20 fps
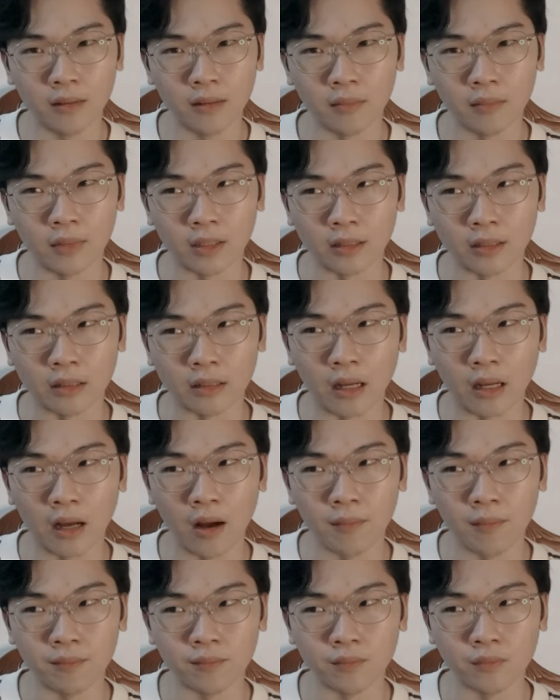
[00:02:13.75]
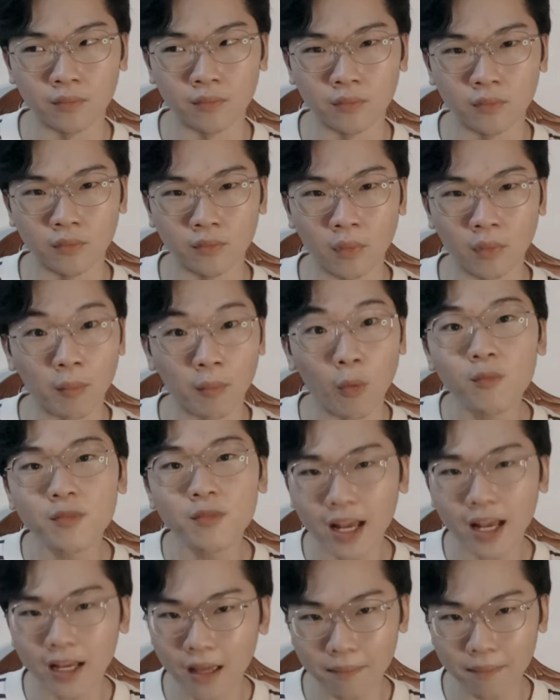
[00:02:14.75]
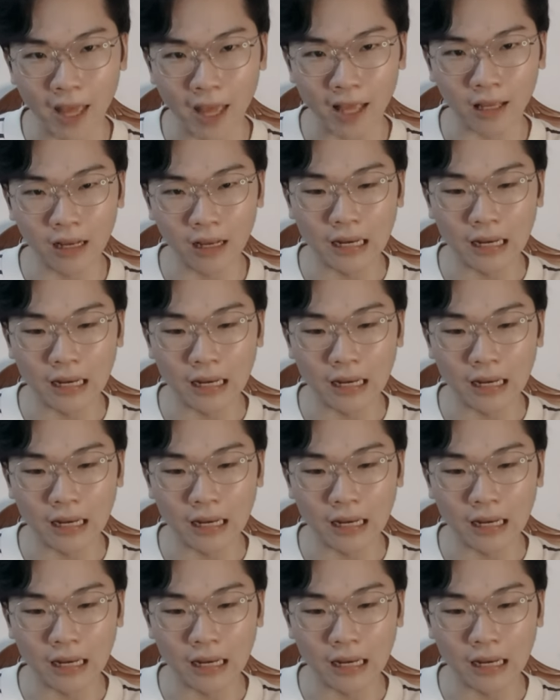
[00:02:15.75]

mình muốn nhắc các bạn